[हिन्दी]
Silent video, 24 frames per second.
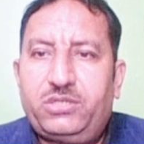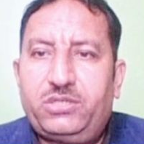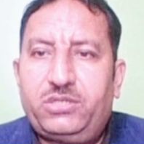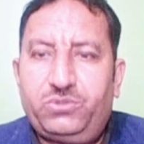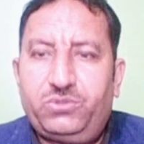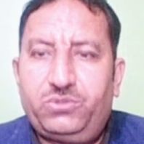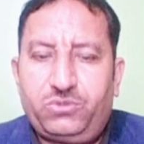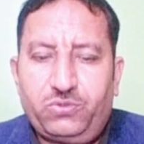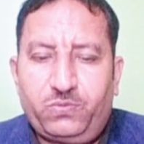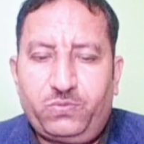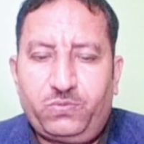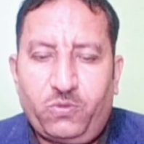
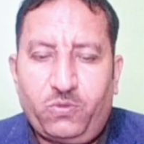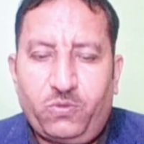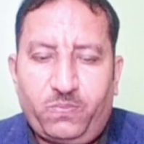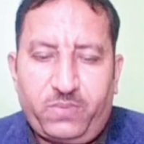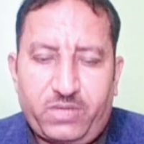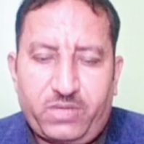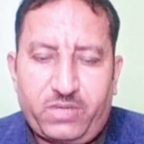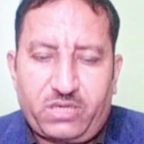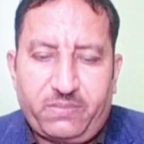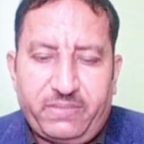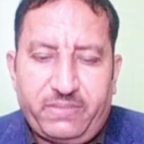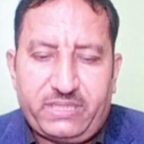यूट्यूब के
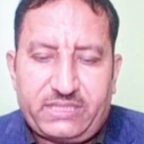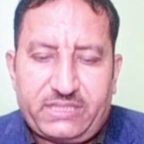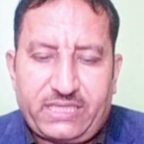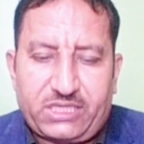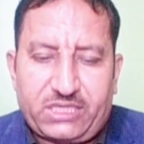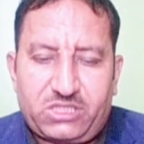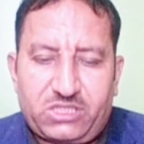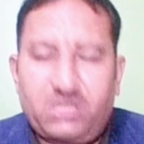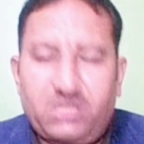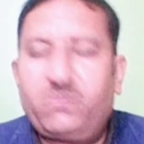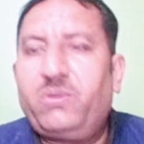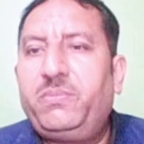ऊपर कमेंट
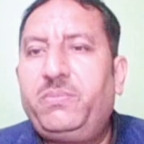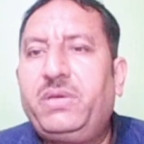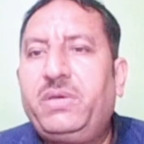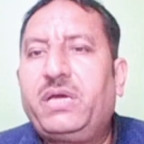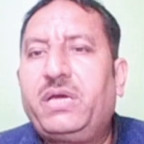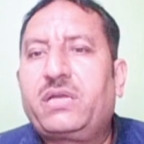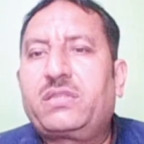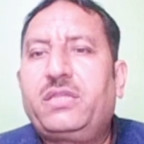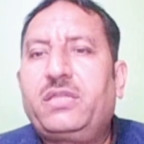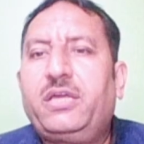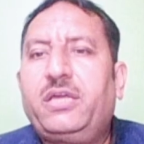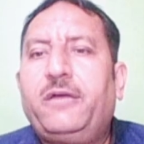सेक्शन में भी
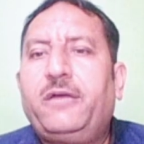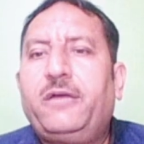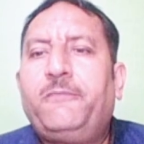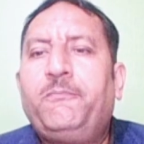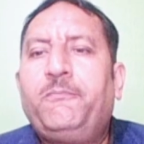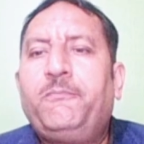करते हैं